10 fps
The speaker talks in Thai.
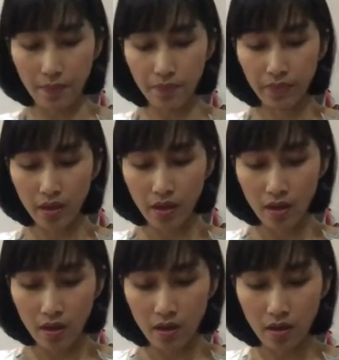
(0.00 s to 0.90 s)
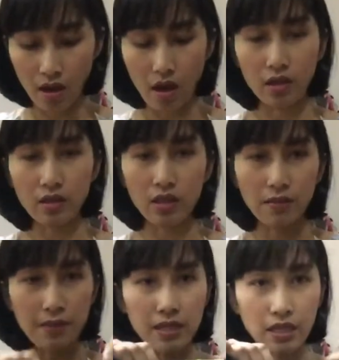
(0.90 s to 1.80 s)
คะก็
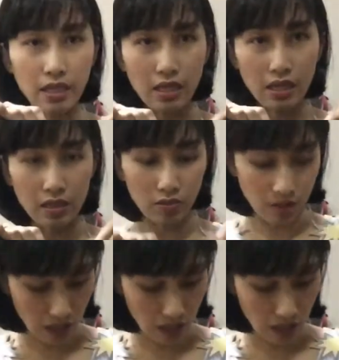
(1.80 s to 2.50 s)
จะมีสติกเกอร์ตรง